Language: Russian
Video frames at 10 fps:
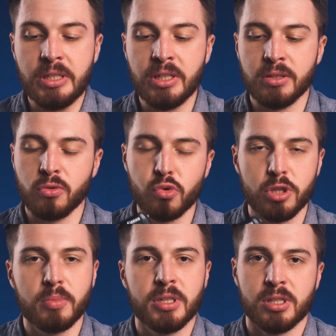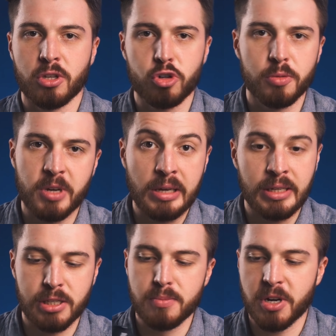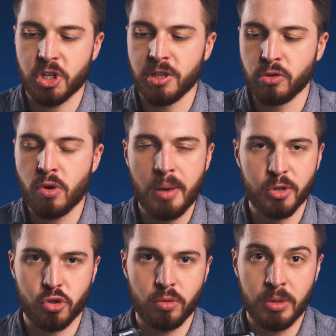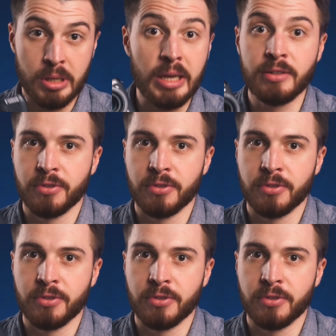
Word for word: и нужно быть осторожным, когда снимаешь на эту камеру, чтобы она не